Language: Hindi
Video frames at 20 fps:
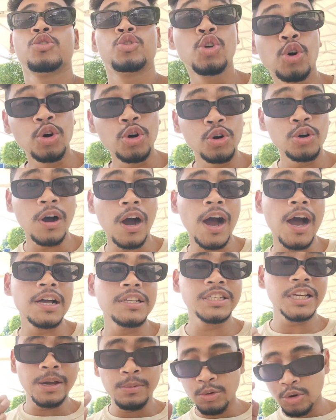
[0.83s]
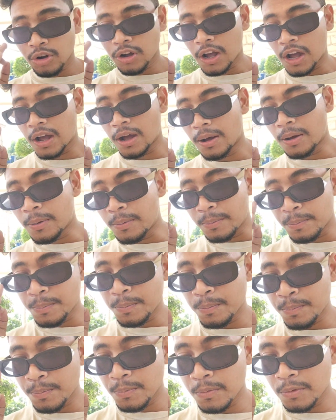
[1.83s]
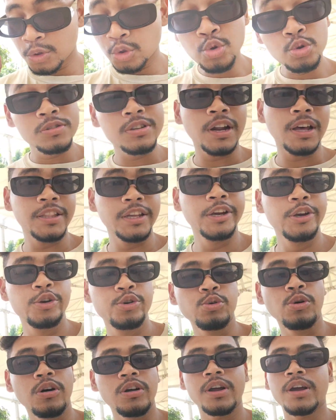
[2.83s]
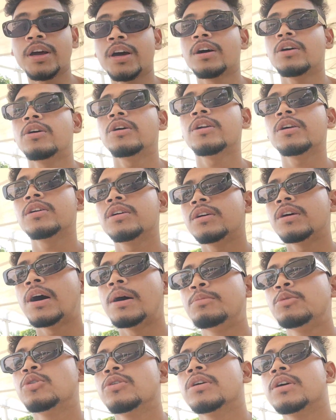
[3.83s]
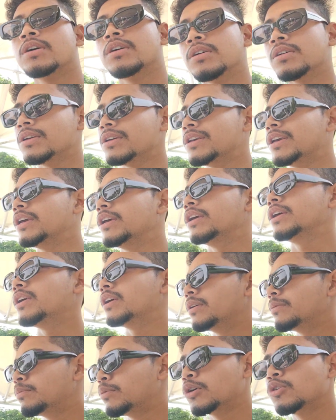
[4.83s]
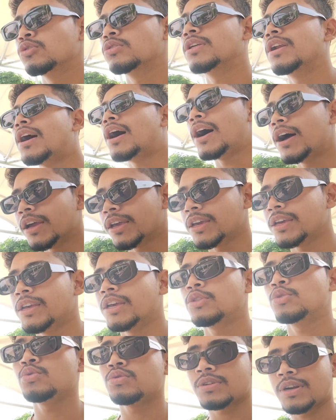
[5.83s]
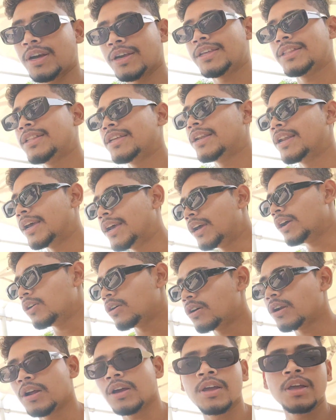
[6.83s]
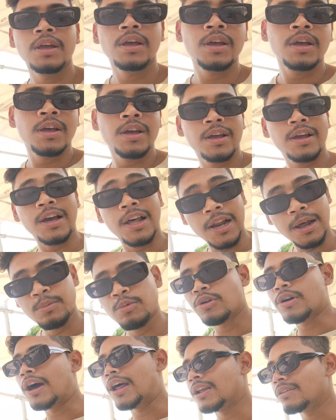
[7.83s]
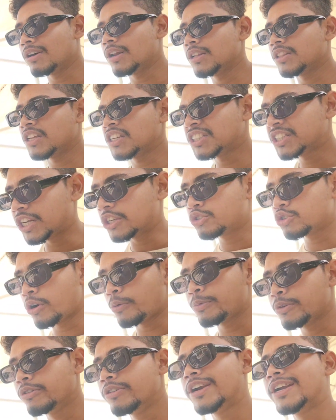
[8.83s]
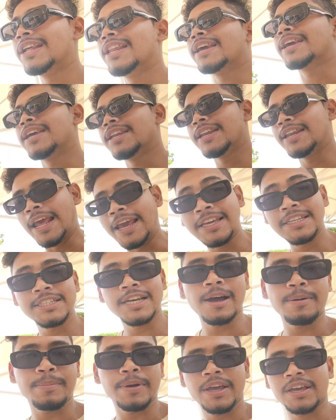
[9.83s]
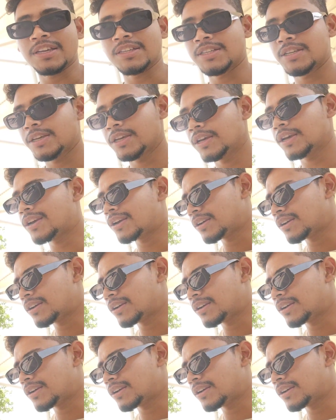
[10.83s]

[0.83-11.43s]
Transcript: तो आज है हम लोग का दूसरा दिन टूर का और हम लोग ये बड़ोदरा आके ये दूसरा ही दिन है और कल हम लोग आने वाले थे स्टेचू ऑफ यूनिटी लेकिन नहीं जा पाए किसी